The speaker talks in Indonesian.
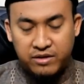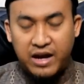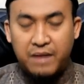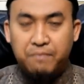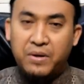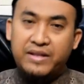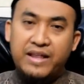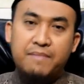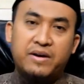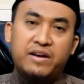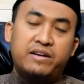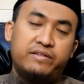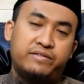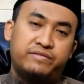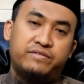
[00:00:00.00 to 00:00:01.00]
Yang
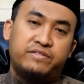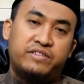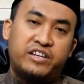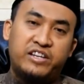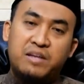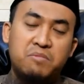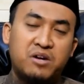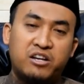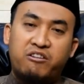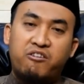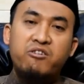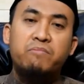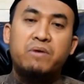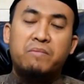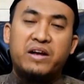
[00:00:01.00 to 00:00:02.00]
pertama, kita
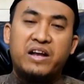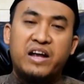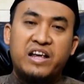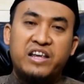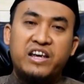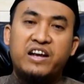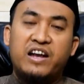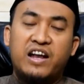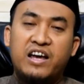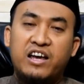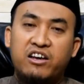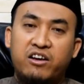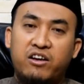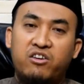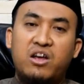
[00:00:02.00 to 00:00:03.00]
mengetahui perbedaannya
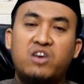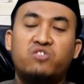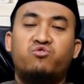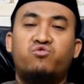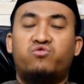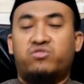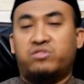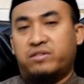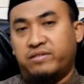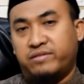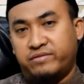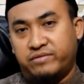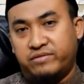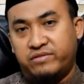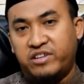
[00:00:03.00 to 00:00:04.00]
adalah nas.
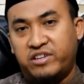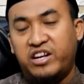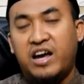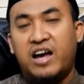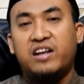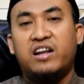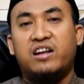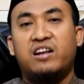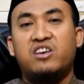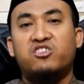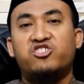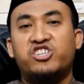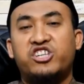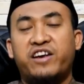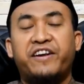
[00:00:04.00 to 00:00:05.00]
Jadi ada
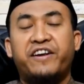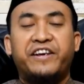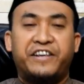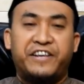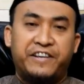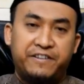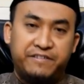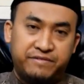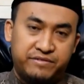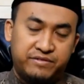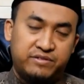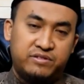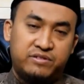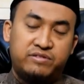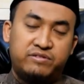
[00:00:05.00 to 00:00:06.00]
nas syar'i.
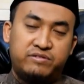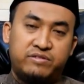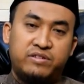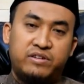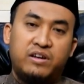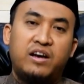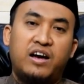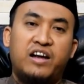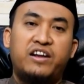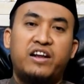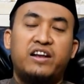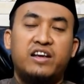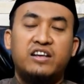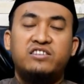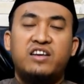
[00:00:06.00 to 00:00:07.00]

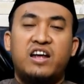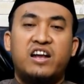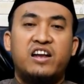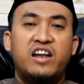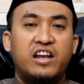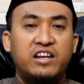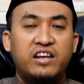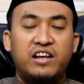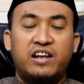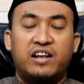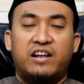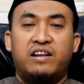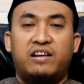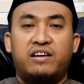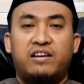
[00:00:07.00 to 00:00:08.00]
Ada nas, ada
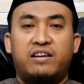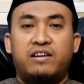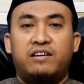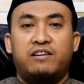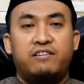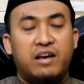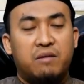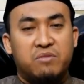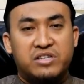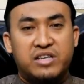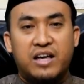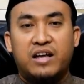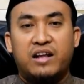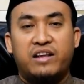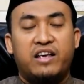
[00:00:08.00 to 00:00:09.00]
dalil yang
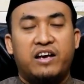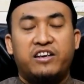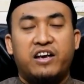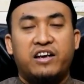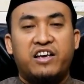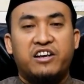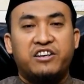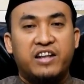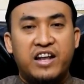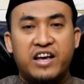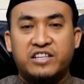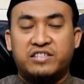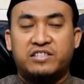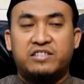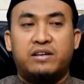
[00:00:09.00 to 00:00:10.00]
besar yang yang yang
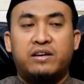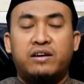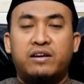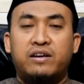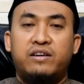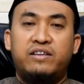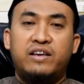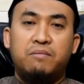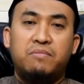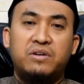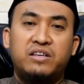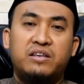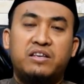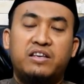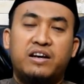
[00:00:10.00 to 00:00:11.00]
jelas yang
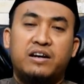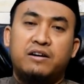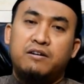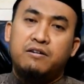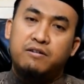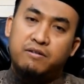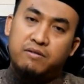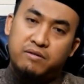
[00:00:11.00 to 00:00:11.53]
men, yang